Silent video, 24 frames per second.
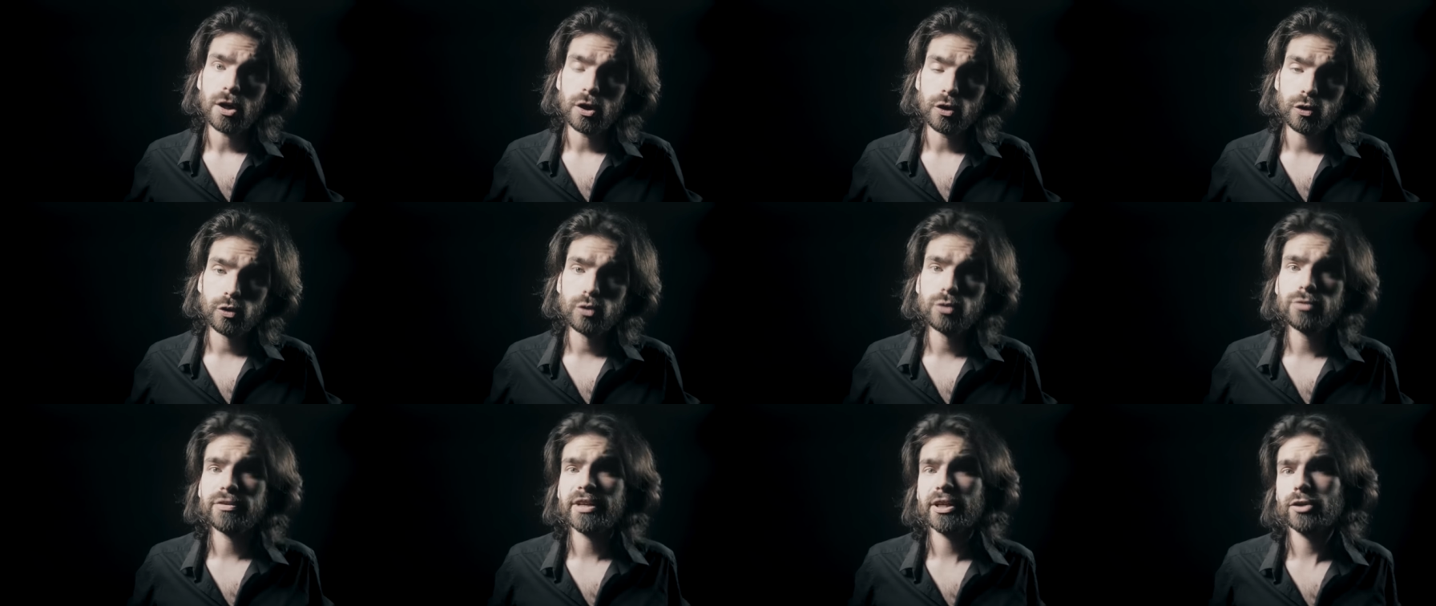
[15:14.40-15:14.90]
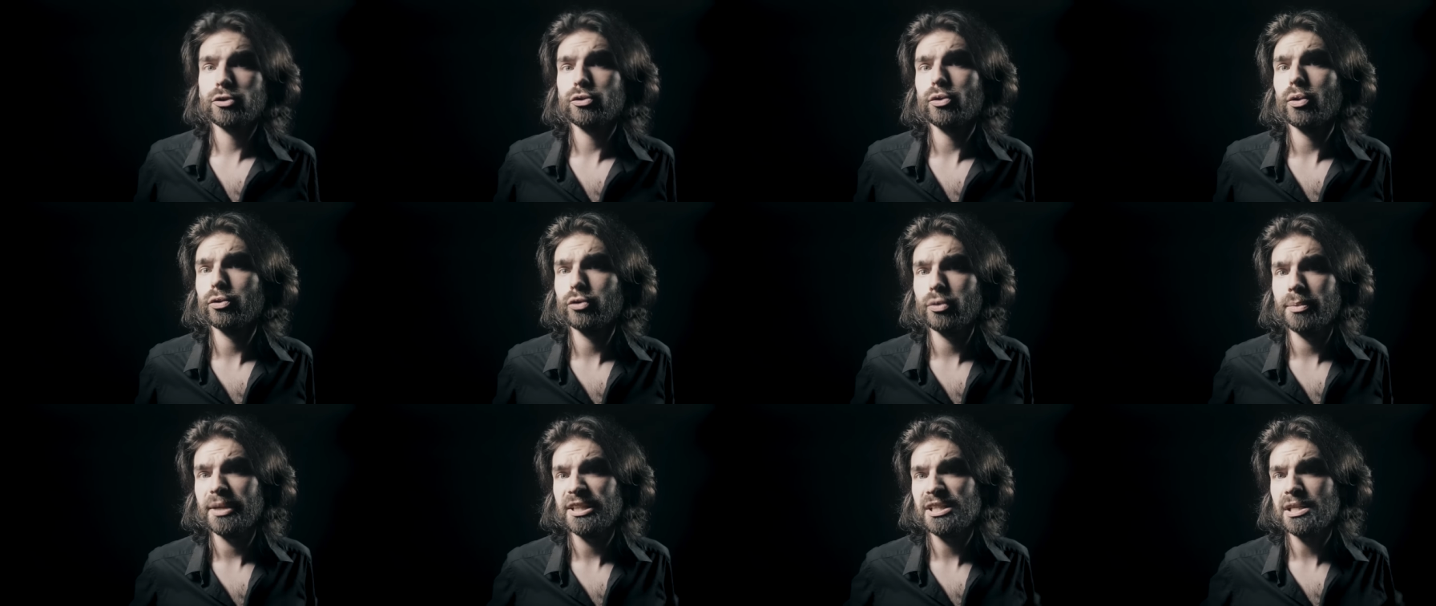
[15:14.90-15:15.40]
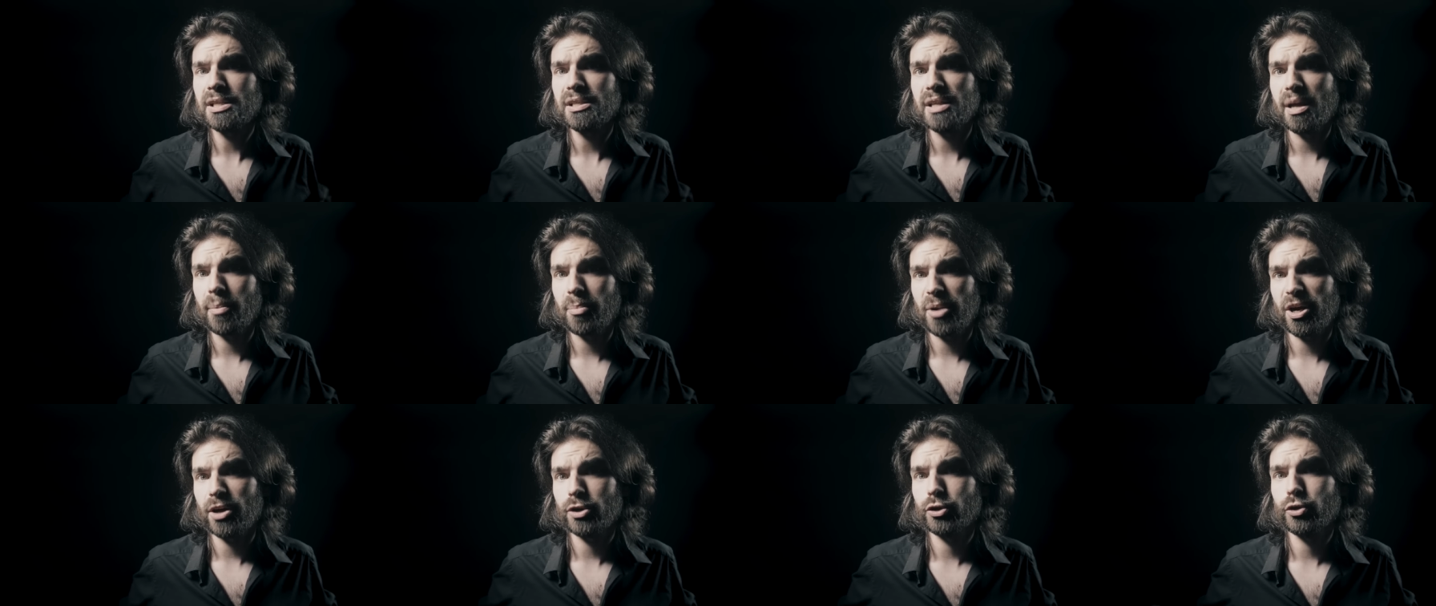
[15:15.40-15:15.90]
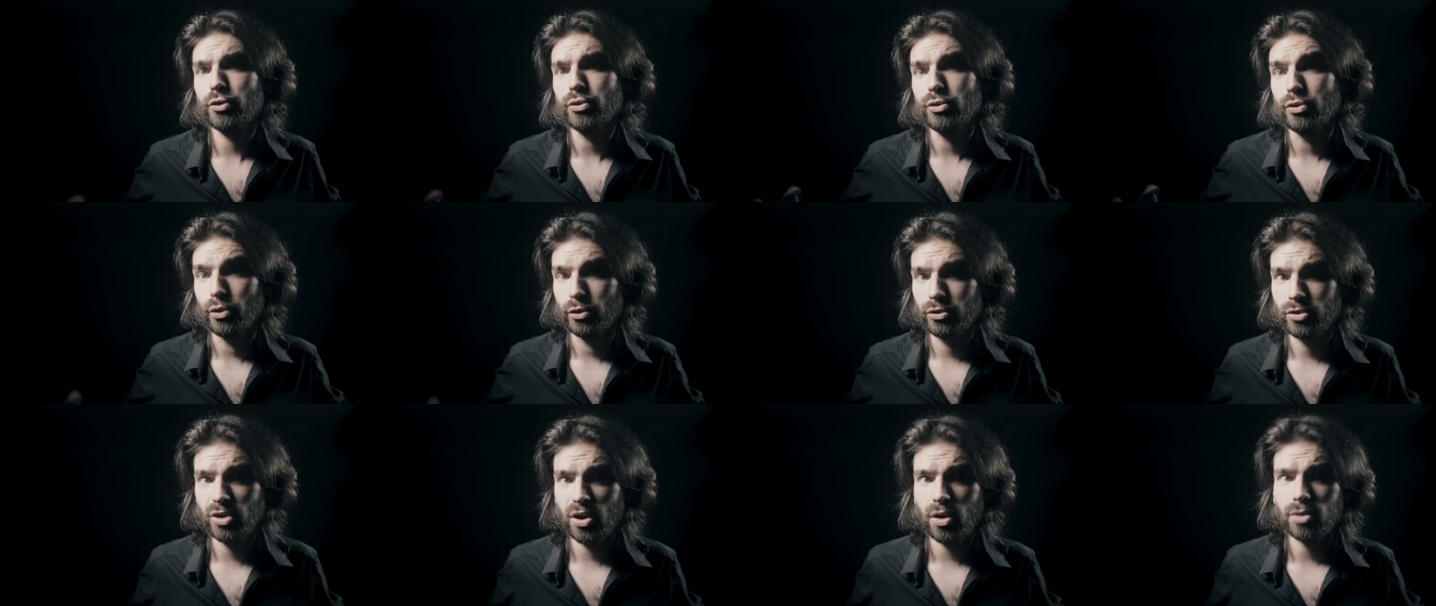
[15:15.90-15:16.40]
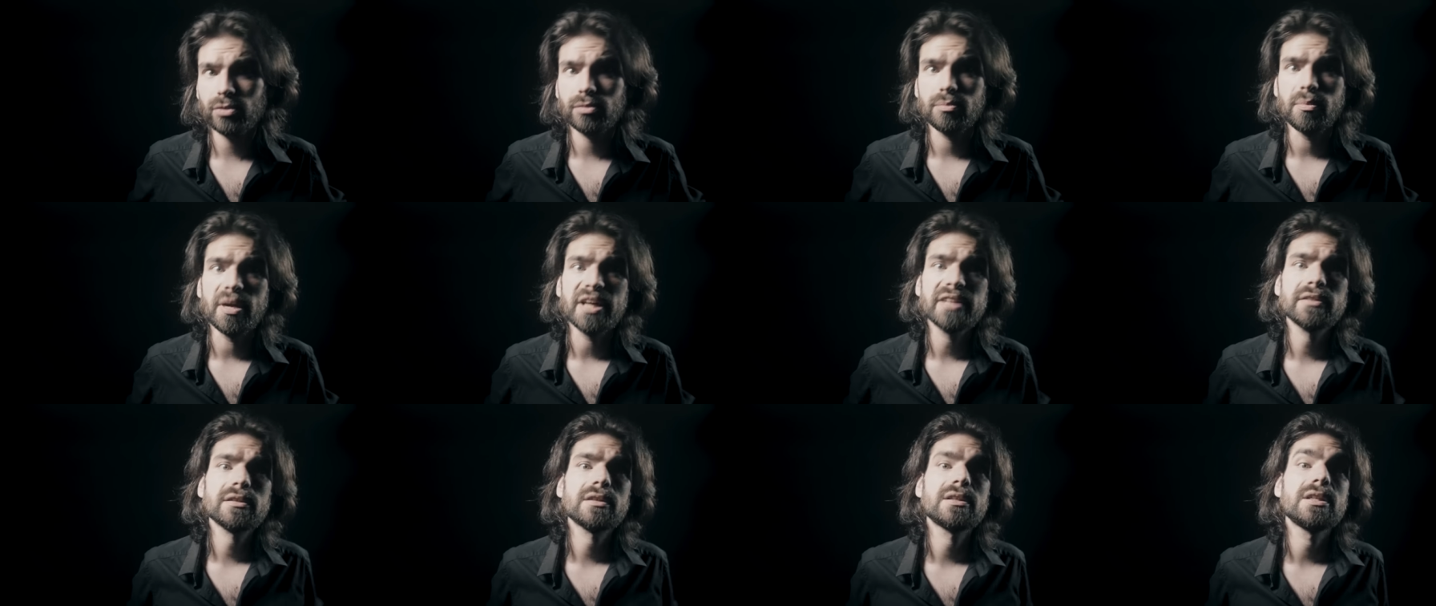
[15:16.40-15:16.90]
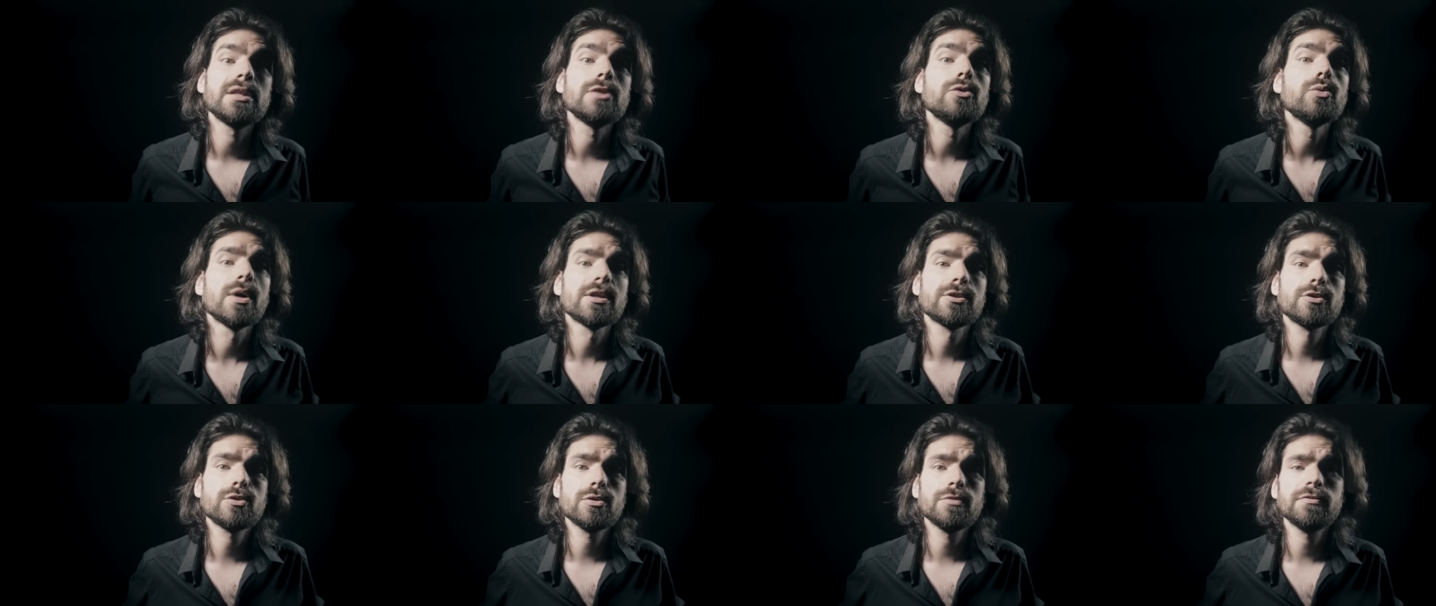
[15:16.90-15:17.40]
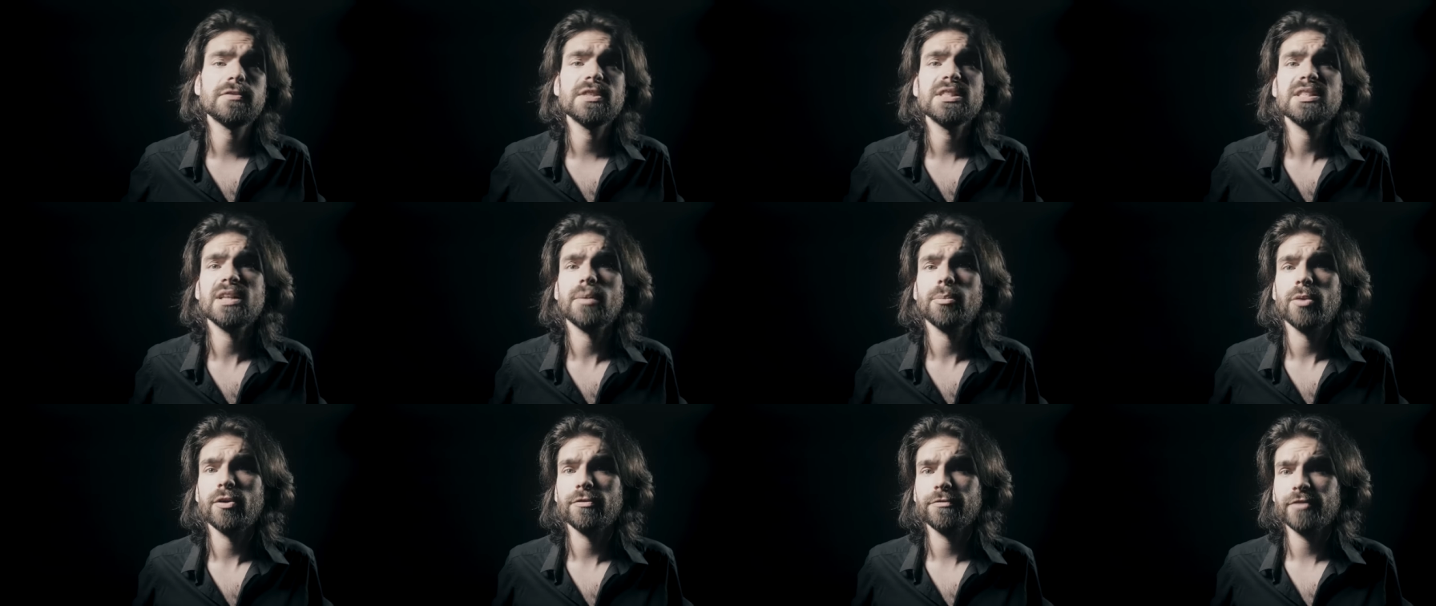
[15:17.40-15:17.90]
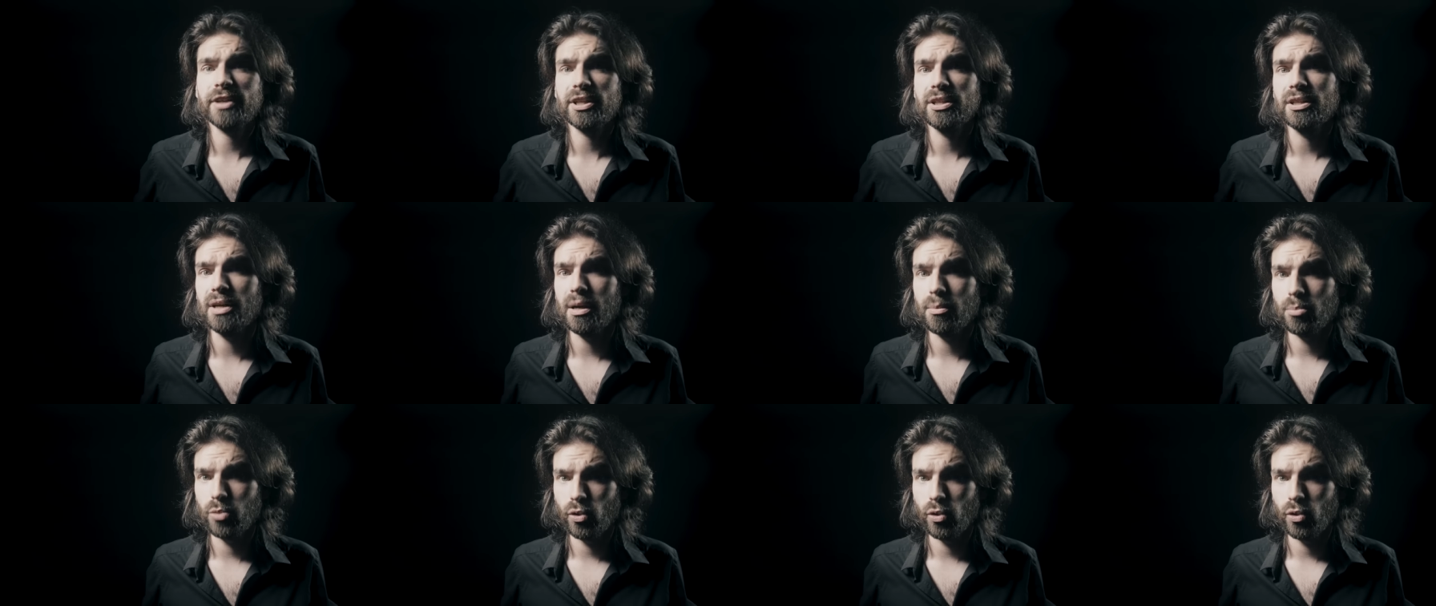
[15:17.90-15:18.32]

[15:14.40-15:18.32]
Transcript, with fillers: l'ouverture automatique d'un parachute de 30 mètres qui doit suffisamment freiner la